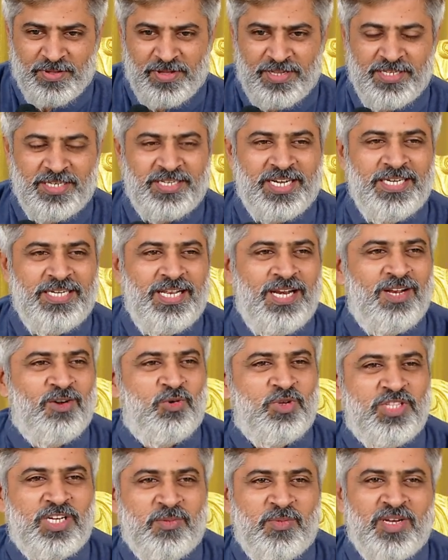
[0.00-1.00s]
அதை டைட்டிலில்
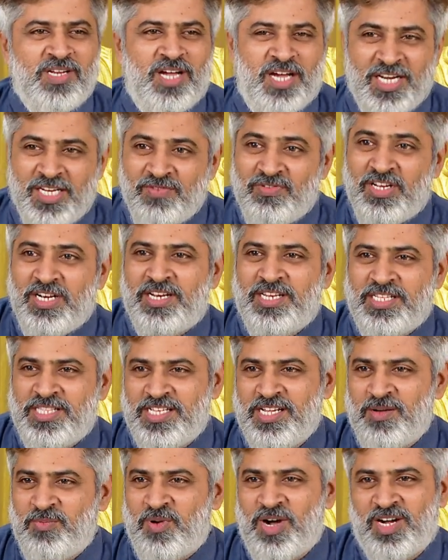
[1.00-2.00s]
கொடுத்துருக்க மாதிரி அறிவியல்
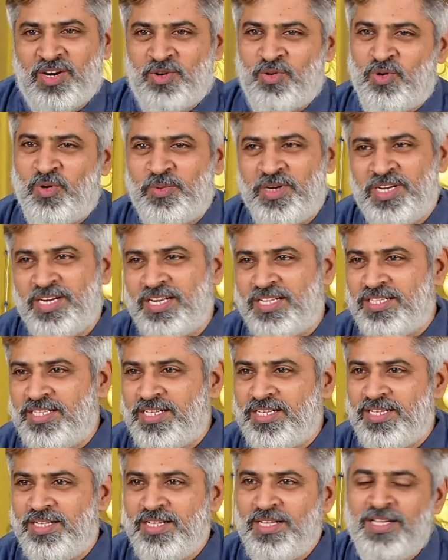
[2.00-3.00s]
ரீதியாக பார்க்கணும் அப்படின்றது
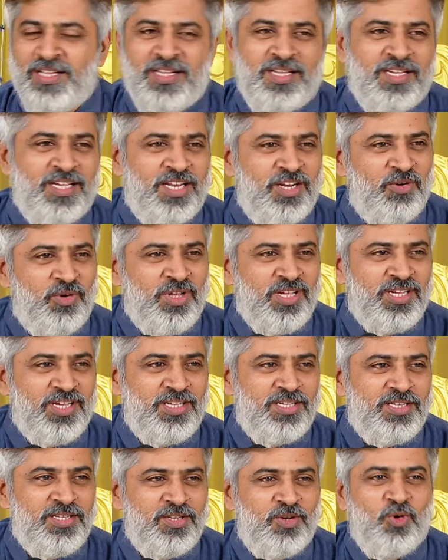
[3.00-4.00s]
தான் என்னுடைய
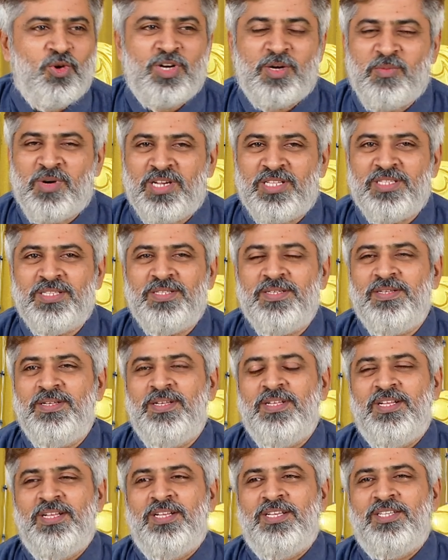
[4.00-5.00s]
நோக்கமாக இருந்தது
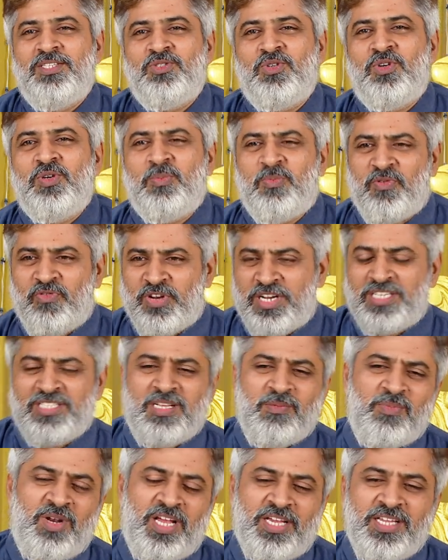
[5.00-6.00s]
ஸோ இப்போ ஃபார்
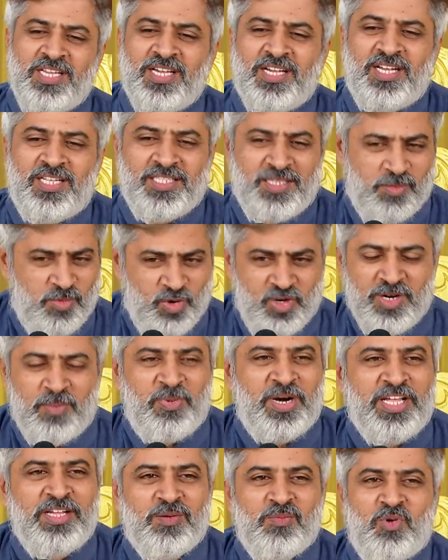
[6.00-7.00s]
எக்ஸாம்பிள் ஐயா அந்த புக்கை
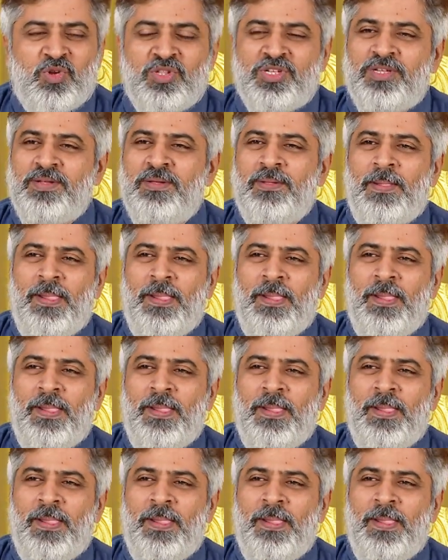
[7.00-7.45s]
படிக்கும்போது